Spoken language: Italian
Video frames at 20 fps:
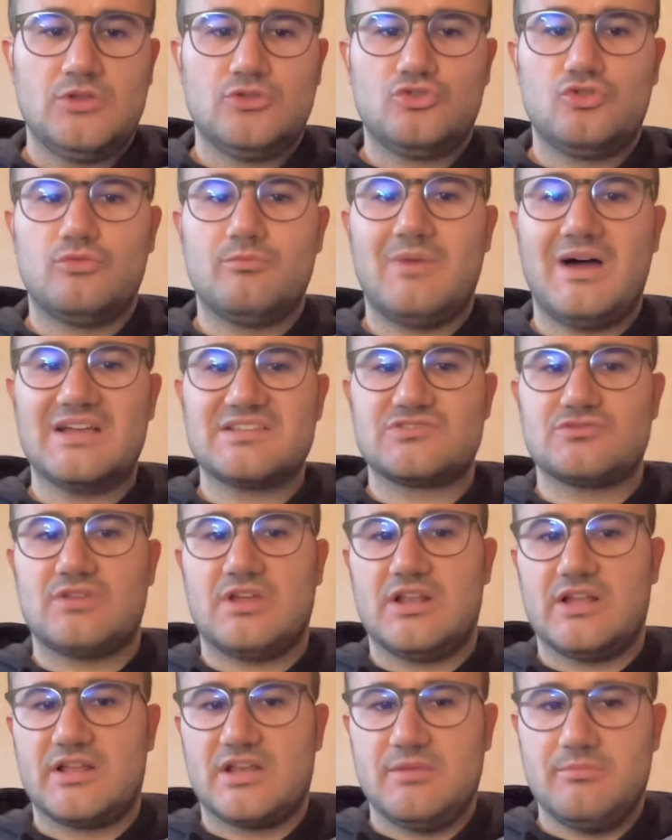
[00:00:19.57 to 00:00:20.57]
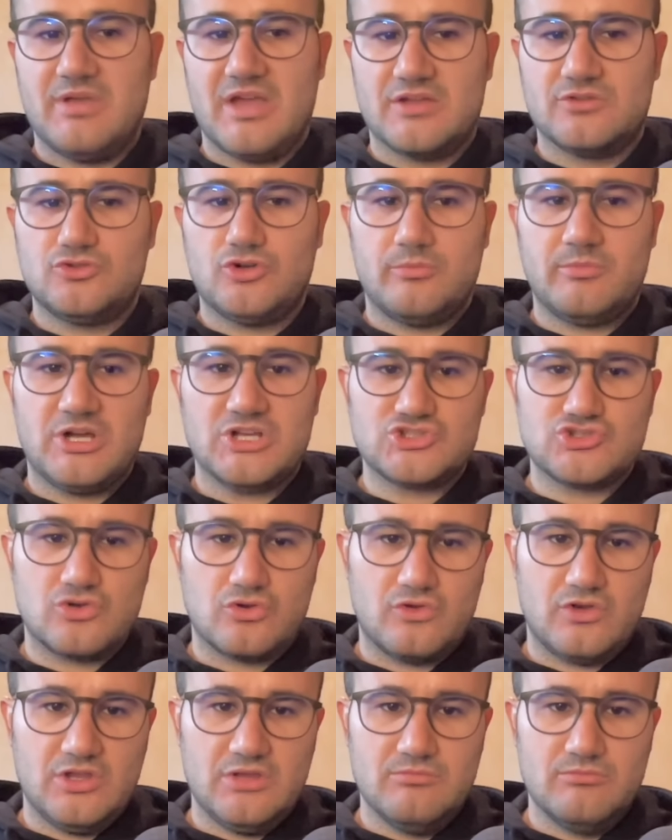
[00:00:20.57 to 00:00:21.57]
Tommaso dalla Crimea, Tomaso
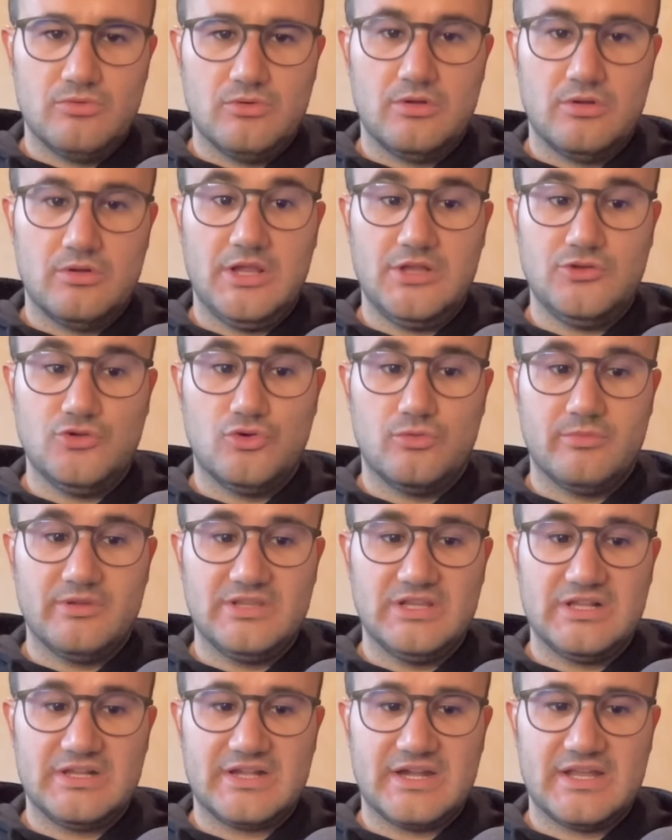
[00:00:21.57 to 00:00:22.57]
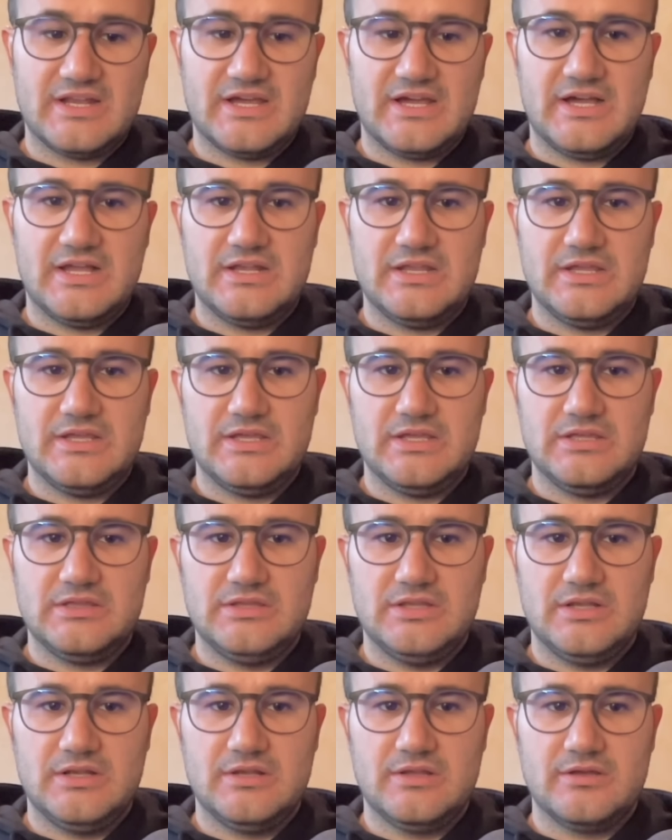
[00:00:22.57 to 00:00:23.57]
Krimbel è il nome del canale e
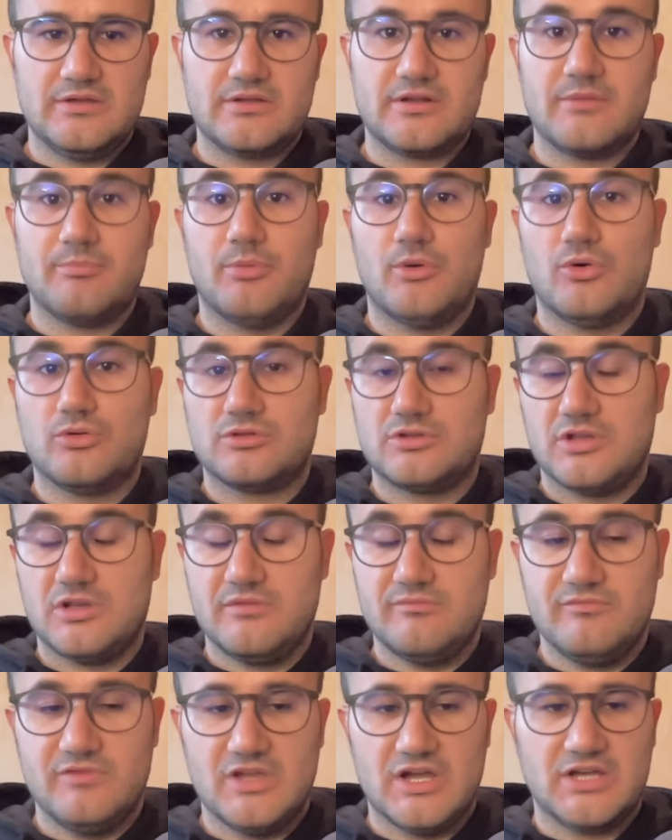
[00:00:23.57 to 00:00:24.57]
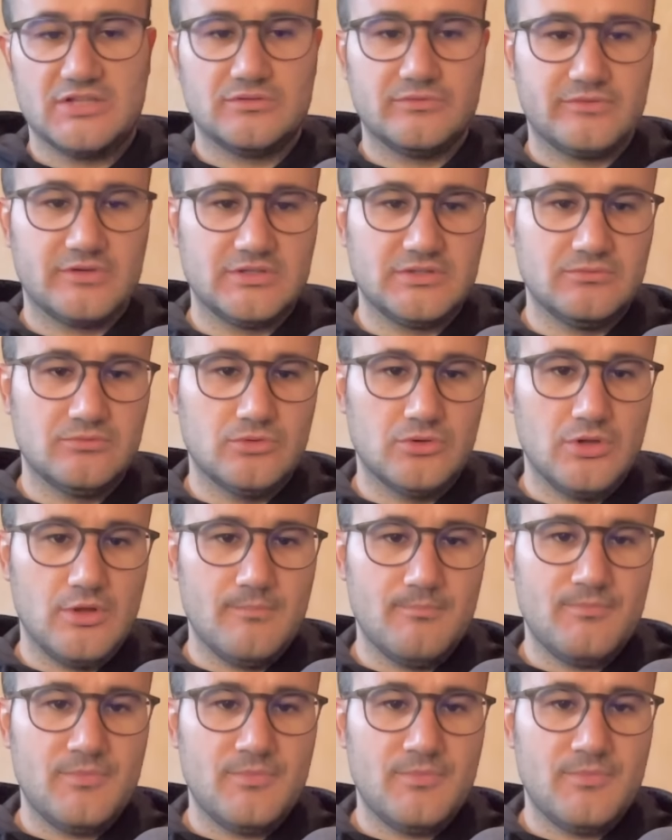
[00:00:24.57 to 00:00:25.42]
del reporter inviato, fate voi.